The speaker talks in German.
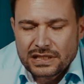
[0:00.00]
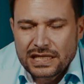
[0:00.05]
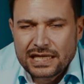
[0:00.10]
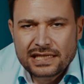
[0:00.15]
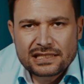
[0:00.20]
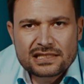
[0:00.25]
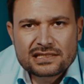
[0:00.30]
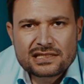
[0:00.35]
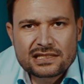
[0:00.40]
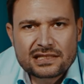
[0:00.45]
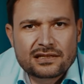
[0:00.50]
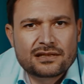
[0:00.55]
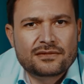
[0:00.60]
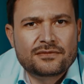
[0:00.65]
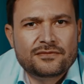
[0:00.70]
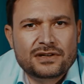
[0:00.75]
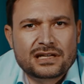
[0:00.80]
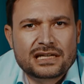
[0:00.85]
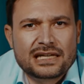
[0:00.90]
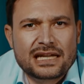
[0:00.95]
kann das
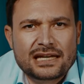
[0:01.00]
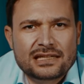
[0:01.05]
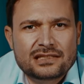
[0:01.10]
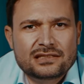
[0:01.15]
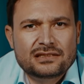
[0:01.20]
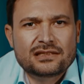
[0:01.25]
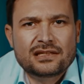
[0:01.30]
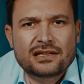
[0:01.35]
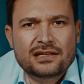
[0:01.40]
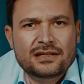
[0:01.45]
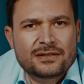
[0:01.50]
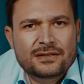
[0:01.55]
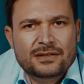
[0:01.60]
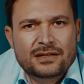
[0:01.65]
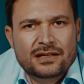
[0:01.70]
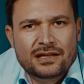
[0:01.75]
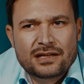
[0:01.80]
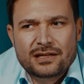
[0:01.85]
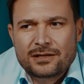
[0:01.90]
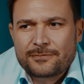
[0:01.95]
ähm, vergleichen
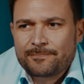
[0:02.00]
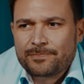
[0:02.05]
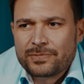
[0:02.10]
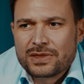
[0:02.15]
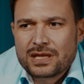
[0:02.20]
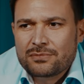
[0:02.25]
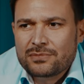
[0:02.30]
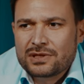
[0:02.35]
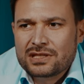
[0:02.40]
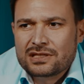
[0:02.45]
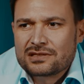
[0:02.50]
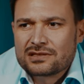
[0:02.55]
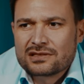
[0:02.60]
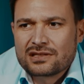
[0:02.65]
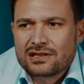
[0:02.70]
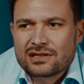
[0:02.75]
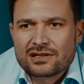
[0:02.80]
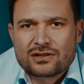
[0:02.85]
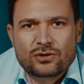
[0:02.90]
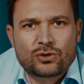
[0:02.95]
ähm, mit
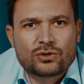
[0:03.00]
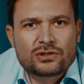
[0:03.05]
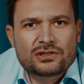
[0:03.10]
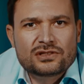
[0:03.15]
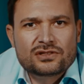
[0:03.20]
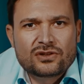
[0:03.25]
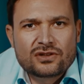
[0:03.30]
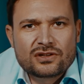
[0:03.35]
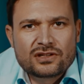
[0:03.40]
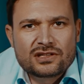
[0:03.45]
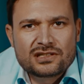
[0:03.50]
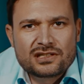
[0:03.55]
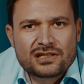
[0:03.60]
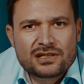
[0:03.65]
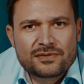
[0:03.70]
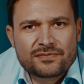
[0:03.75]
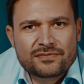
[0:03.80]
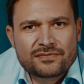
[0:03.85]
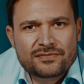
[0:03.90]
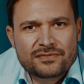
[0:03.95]
äh, Kohlensäure,
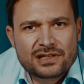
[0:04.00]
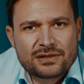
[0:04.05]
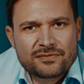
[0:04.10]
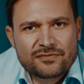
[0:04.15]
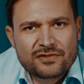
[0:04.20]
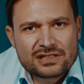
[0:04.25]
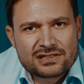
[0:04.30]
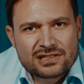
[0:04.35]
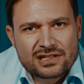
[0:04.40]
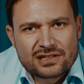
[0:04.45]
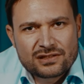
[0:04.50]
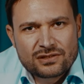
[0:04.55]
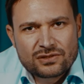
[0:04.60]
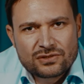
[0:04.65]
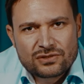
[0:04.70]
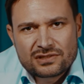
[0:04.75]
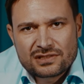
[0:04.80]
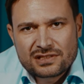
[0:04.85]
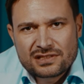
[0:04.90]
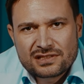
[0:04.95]
die im, im Wasser
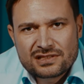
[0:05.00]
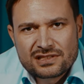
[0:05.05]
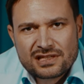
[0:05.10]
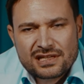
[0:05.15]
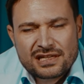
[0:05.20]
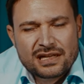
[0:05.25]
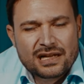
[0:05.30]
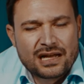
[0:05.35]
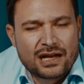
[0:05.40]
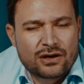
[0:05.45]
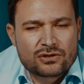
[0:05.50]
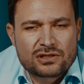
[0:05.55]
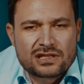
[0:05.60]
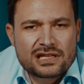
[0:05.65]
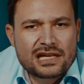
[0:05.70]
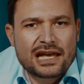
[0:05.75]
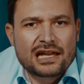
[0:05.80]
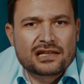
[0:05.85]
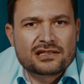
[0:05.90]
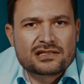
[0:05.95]
gelöst ist. Auch
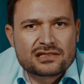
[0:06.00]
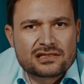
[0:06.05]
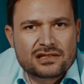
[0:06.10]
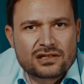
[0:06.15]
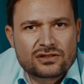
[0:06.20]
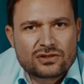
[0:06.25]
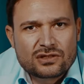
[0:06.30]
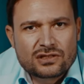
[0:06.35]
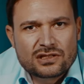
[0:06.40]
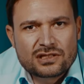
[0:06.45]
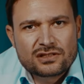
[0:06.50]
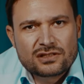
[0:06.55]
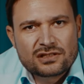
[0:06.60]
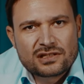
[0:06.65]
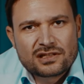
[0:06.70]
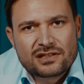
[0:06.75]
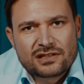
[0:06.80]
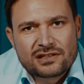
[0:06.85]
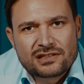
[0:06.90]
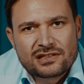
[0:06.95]
die hält sich natürlich
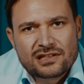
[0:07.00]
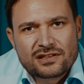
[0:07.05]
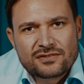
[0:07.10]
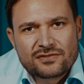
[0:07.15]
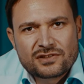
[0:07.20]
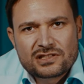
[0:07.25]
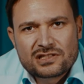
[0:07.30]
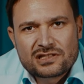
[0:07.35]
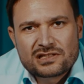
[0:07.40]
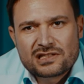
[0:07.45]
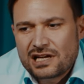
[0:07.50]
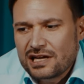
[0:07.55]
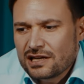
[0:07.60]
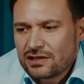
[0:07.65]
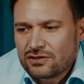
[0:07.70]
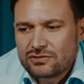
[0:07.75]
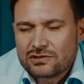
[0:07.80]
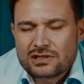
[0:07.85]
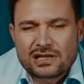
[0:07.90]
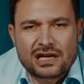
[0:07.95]
äh, eine gewisse
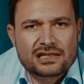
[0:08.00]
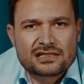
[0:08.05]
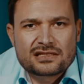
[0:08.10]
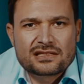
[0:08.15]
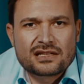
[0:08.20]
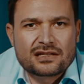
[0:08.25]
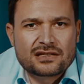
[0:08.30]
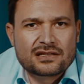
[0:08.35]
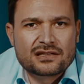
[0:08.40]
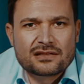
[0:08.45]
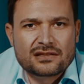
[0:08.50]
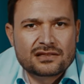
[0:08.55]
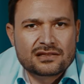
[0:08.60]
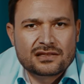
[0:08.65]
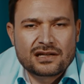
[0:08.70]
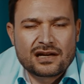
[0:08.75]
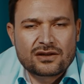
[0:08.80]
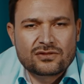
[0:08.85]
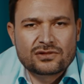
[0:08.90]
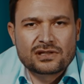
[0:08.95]
Zeit und gast dann
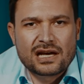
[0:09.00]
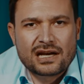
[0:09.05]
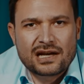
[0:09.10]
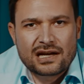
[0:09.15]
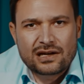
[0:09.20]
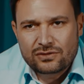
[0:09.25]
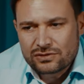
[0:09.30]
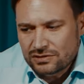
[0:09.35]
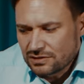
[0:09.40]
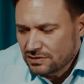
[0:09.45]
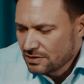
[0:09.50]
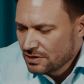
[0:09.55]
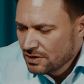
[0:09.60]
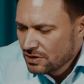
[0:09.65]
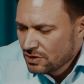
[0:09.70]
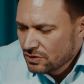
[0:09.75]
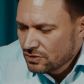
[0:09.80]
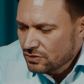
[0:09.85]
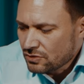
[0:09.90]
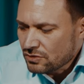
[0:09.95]
nach und nach aus.
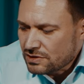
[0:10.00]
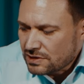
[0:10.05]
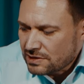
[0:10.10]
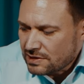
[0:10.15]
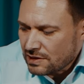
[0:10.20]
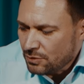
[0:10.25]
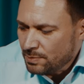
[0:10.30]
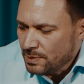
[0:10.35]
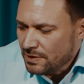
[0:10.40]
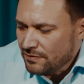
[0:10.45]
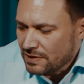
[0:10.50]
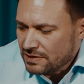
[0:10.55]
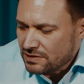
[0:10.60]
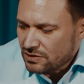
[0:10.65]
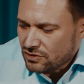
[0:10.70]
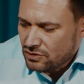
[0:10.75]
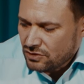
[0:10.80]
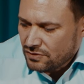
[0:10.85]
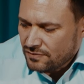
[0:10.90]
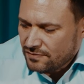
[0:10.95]
So ist es auch bei
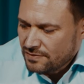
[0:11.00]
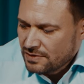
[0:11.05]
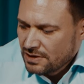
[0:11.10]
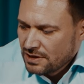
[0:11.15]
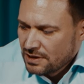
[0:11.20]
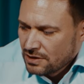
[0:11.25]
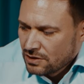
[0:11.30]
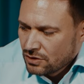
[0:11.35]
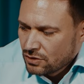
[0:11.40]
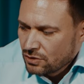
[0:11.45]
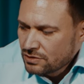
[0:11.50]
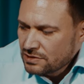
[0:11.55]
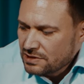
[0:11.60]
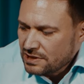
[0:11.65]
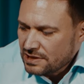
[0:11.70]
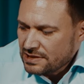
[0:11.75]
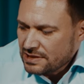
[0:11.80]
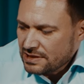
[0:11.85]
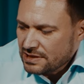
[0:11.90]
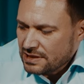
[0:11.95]
Wasserstoff.
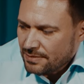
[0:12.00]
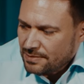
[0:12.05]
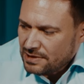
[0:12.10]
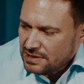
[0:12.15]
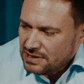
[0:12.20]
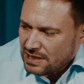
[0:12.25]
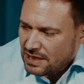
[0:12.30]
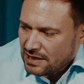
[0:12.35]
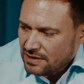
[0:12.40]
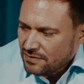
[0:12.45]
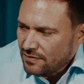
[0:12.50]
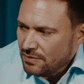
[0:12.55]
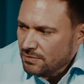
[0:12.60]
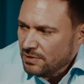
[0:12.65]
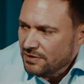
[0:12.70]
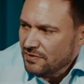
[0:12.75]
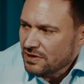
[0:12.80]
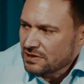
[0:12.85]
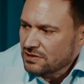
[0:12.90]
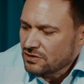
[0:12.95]
Grundsätzlich kann man sagen, wenn
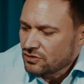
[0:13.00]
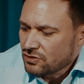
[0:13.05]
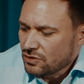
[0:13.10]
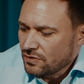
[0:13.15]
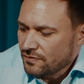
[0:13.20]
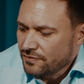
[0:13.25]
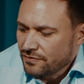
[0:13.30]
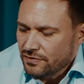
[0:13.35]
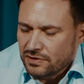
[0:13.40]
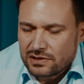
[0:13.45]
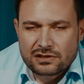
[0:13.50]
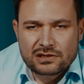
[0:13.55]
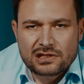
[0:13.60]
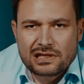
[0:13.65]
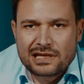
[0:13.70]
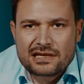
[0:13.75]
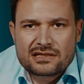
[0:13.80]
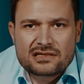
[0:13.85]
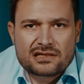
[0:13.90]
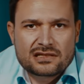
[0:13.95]
man Wasserstoff in
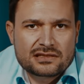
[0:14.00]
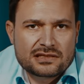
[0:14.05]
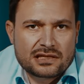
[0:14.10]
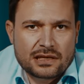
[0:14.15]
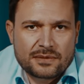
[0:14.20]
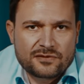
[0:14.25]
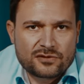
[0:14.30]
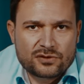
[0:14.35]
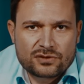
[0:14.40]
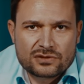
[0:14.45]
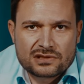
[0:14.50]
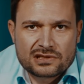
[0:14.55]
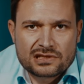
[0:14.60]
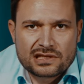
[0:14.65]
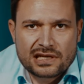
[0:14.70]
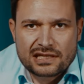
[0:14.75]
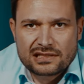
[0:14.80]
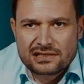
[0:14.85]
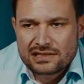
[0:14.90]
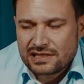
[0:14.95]
Gläsern zapft und es
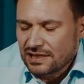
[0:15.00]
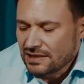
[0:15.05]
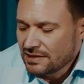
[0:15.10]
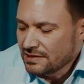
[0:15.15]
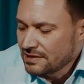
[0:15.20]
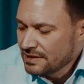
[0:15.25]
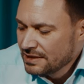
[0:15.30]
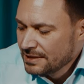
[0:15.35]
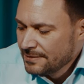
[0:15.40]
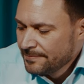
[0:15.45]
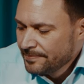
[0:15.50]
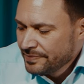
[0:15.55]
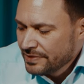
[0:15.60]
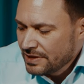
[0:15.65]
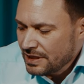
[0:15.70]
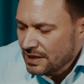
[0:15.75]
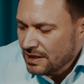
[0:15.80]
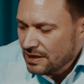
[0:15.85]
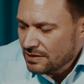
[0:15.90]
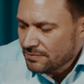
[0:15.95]
gleich trinkt,
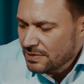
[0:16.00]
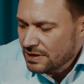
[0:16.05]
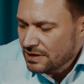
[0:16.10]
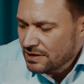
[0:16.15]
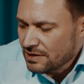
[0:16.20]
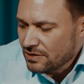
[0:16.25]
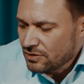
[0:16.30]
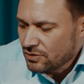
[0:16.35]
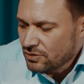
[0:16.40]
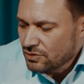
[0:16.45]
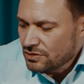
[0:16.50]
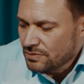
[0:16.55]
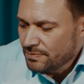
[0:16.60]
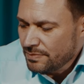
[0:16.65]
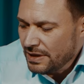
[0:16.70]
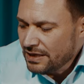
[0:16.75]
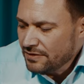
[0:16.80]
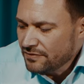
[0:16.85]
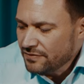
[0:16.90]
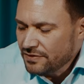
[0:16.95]
dann hat man den
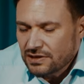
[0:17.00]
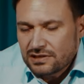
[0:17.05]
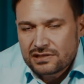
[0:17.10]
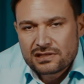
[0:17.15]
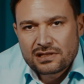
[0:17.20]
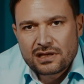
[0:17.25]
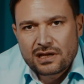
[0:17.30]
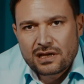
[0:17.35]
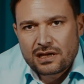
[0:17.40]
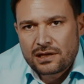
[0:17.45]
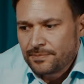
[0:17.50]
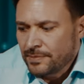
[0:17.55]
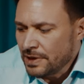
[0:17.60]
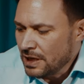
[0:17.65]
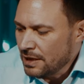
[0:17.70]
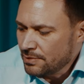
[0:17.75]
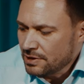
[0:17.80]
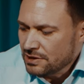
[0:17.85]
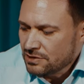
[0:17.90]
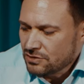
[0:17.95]
größten Benefit. Ähm,
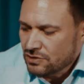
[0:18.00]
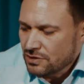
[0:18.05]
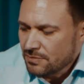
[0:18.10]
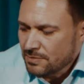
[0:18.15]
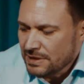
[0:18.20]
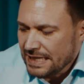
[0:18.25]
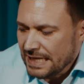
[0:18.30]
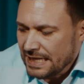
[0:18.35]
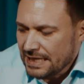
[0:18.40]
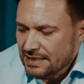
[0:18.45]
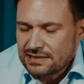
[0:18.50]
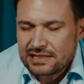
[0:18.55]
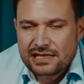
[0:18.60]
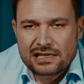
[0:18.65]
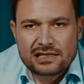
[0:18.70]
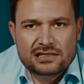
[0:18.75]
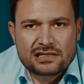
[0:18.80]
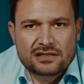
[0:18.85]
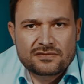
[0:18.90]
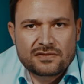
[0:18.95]
aber in so einem Glas
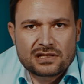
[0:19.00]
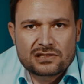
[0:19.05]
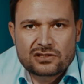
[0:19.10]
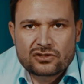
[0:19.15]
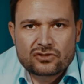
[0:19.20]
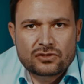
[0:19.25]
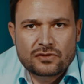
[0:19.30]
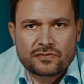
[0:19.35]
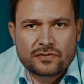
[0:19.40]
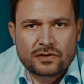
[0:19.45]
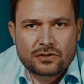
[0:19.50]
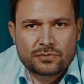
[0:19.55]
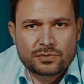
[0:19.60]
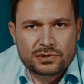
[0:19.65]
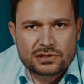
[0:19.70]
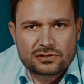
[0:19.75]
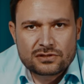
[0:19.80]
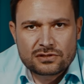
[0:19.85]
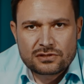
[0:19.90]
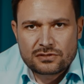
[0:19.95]
hält sich Wasserstoff auch
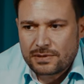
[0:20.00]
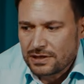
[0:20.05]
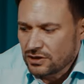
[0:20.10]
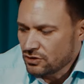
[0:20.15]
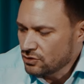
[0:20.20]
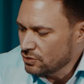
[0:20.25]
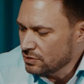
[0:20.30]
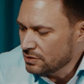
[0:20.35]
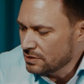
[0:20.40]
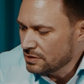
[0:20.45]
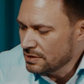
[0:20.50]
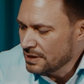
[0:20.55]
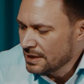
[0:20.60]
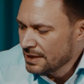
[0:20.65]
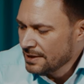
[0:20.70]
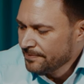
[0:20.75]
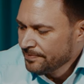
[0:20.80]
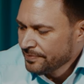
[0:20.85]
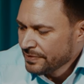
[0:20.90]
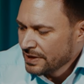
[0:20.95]
bis zu zwei Stunden.
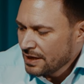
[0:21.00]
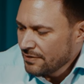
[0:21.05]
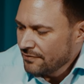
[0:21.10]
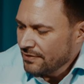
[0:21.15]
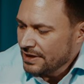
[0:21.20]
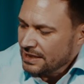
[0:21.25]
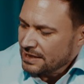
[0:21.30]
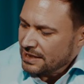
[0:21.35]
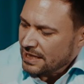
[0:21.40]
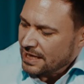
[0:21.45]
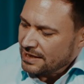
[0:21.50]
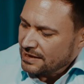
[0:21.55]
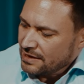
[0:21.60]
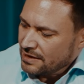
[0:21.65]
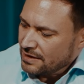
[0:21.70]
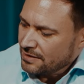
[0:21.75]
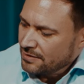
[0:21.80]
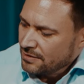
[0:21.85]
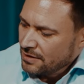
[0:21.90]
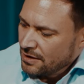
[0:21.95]
Wenn ich
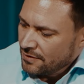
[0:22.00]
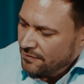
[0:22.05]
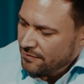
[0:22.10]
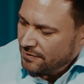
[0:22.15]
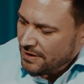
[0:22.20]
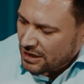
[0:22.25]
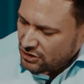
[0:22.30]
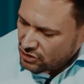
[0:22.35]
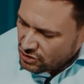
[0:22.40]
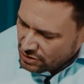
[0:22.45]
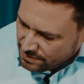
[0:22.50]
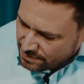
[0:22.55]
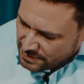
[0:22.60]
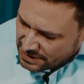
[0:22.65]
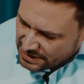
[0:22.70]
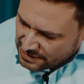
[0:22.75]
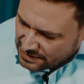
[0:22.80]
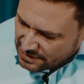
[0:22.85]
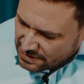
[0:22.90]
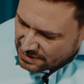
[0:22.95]
eine Flasche
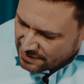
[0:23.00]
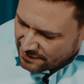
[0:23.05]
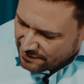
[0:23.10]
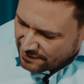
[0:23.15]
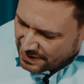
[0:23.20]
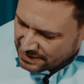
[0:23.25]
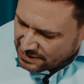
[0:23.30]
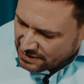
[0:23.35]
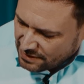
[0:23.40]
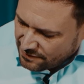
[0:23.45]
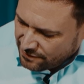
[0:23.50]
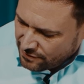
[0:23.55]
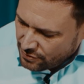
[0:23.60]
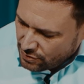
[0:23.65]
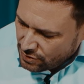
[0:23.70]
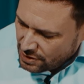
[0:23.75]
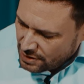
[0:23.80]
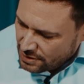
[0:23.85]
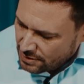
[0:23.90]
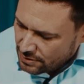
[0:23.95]
mit Wasser
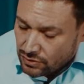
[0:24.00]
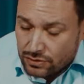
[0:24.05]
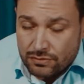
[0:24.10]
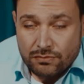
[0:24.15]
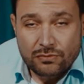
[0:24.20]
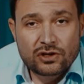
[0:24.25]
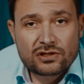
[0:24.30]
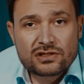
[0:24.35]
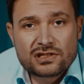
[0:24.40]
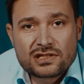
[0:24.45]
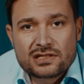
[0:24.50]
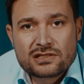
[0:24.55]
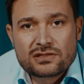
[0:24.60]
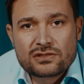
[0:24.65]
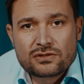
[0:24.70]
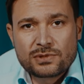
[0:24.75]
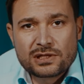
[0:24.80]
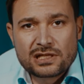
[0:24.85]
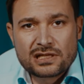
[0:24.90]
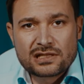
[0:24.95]
fülle und möchte
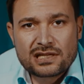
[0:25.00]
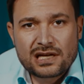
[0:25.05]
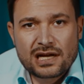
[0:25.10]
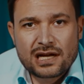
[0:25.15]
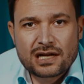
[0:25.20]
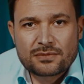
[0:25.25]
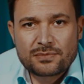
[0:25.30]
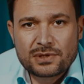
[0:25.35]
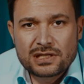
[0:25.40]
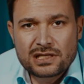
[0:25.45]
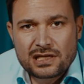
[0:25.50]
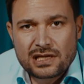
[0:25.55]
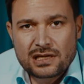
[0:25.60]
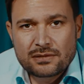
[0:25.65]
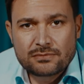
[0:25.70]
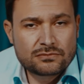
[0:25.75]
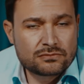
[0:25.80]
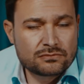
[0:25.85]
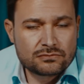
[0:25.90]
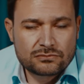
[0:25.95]
das über den Tag
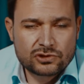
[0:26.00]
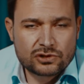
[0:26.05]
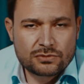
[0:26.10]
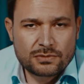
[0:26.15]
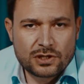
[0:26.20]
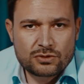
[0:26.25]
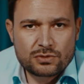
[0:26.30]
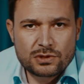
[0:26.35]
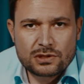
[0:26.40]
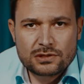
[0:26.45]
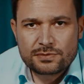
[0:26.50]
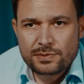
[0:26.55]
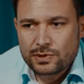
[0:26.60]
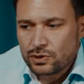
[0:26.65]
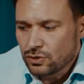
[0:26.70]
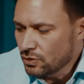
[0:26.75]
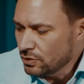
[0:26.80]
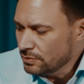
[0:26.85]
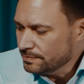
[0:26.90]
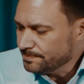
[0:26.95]
mitnehmen, zum Beispiel ins
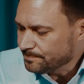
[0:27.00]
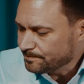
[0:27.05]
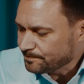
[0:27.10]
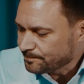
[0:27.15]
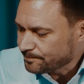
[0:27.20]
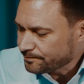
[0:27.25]
Büro